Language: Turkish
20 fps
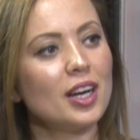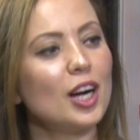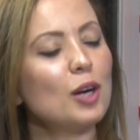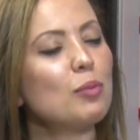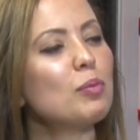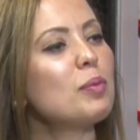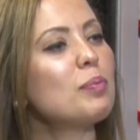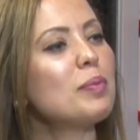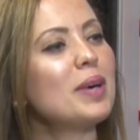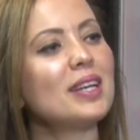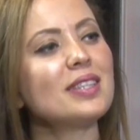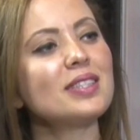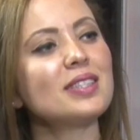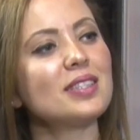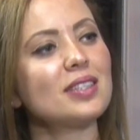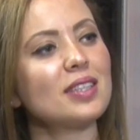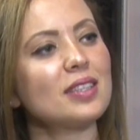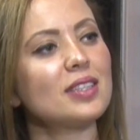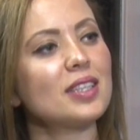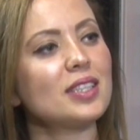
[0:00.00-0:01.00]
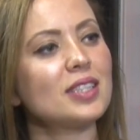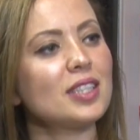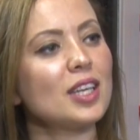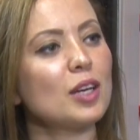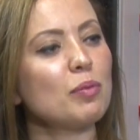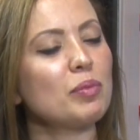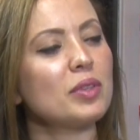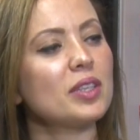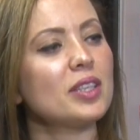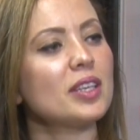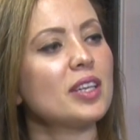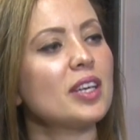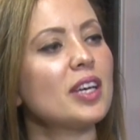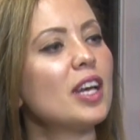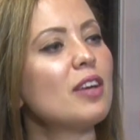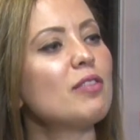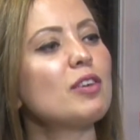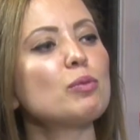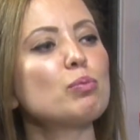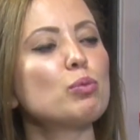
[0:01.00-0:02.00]
Ama ben size desem ki
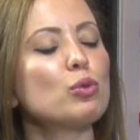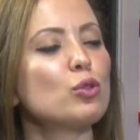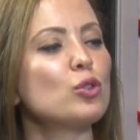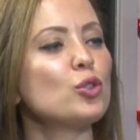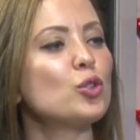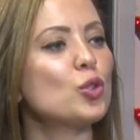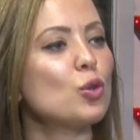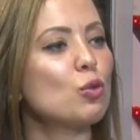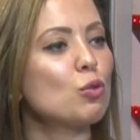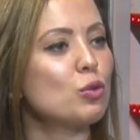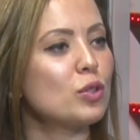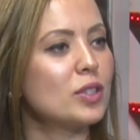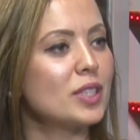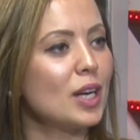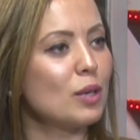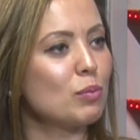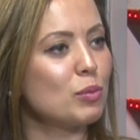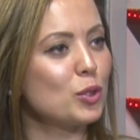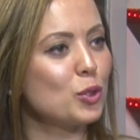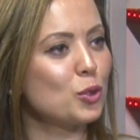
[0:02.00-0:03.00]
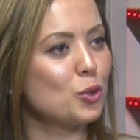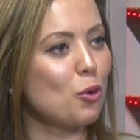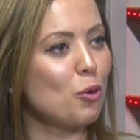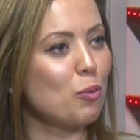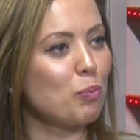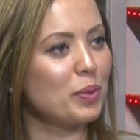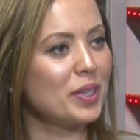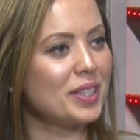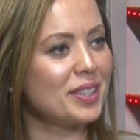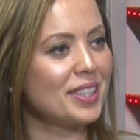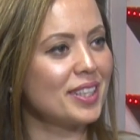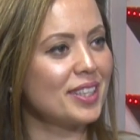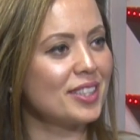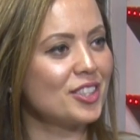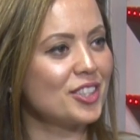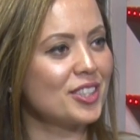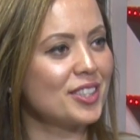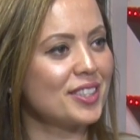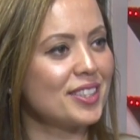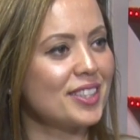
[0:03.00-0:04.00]
evet bugün çok güzel bir sohbet
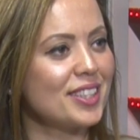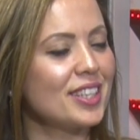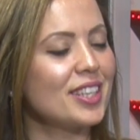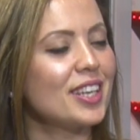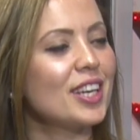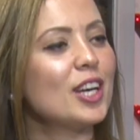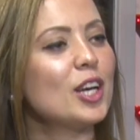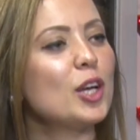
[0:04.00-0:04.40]
geçirdik.